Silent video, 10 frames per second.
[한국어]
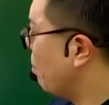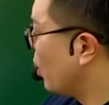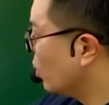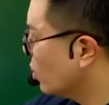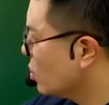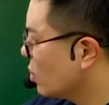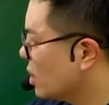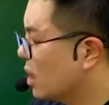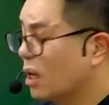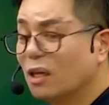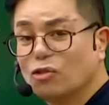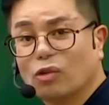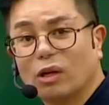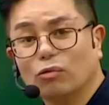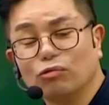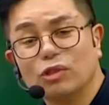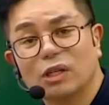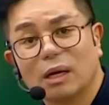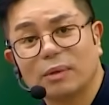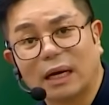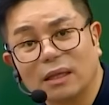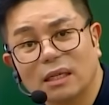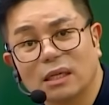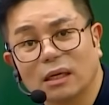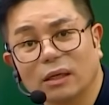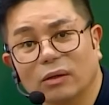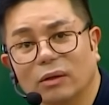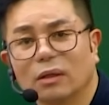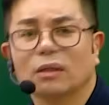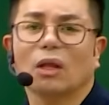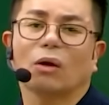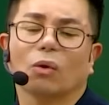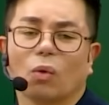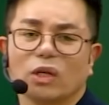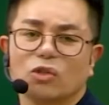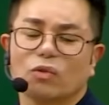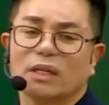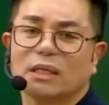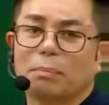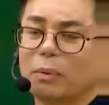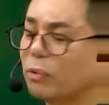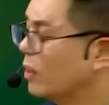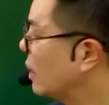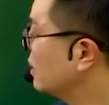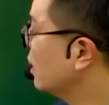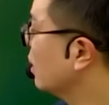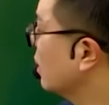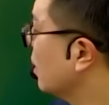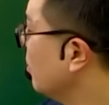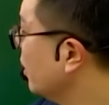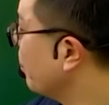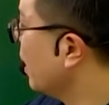면허정지 기간 중에는 운전하면 안 되잖아요. 근데 이걸 공인중개사법으로 각색하게 되면